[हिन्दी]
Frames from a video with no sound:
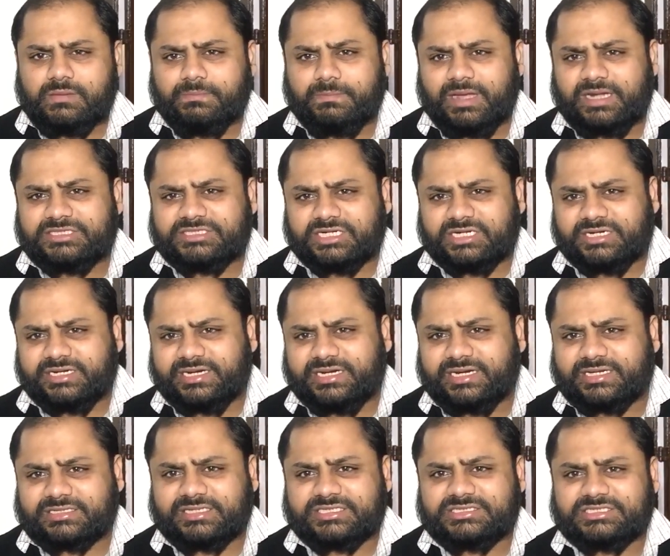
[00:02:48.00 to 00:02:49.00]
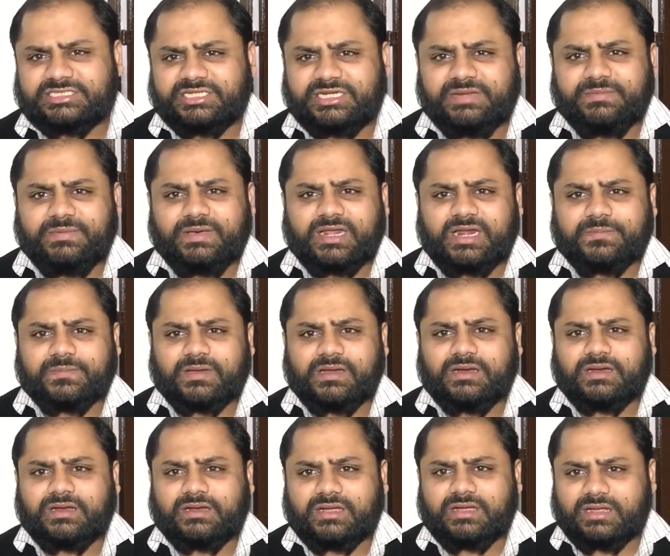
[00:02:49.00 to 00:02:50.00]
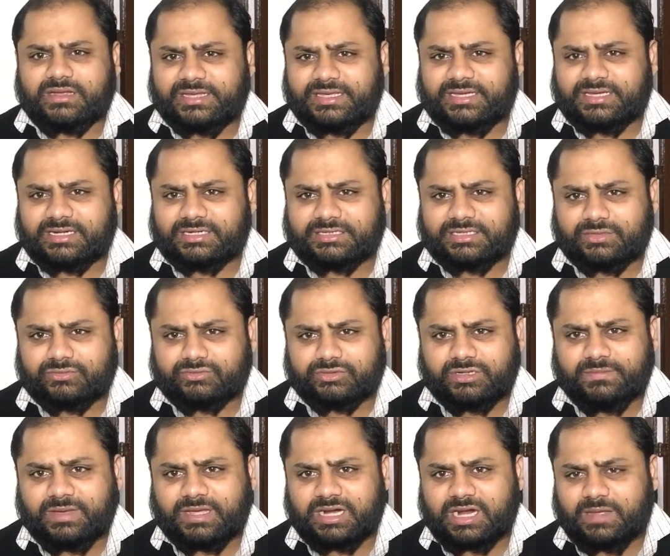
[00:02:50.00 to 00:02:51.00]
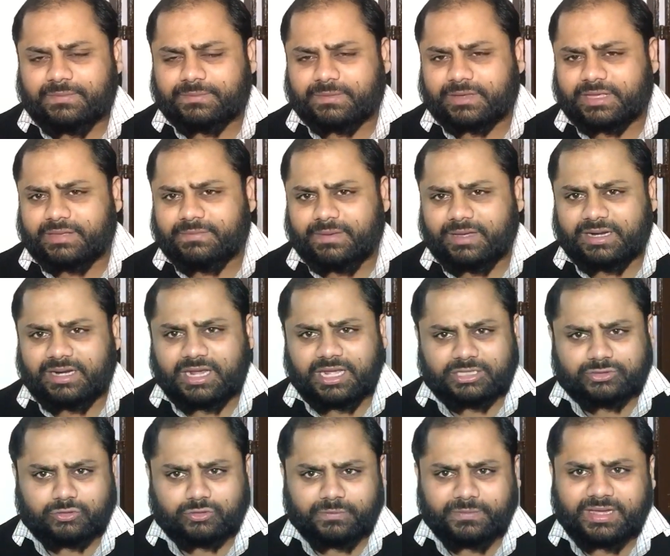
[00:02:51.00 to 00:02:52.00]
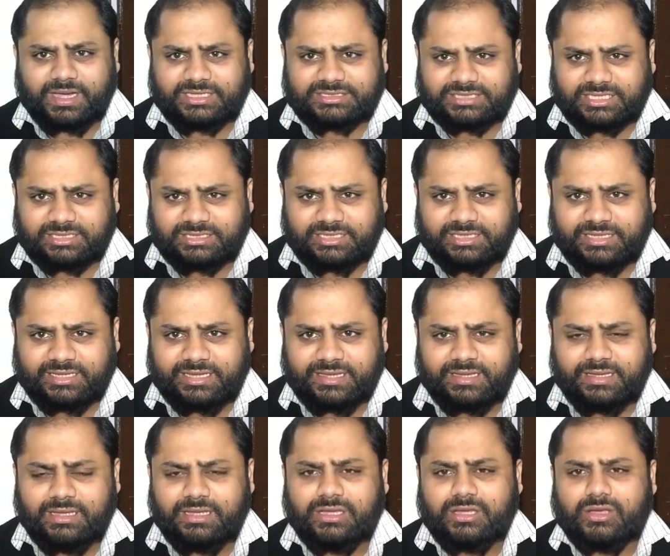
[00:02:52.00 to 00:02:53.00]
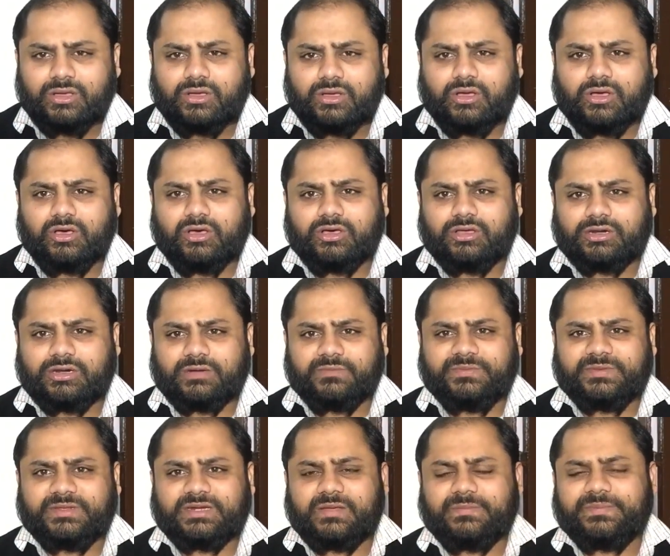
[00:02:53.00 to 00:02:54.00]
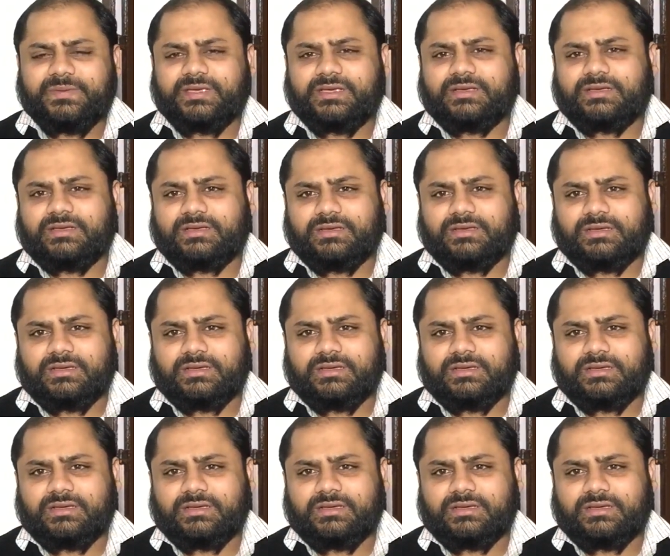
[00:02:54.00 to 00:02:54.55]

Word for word: बाल झड़ने लगते हैं जितनी बार आप कंघी करते हैं उतनी बार आपके बाल हाथों में आ जाते हैं और फिर आप एक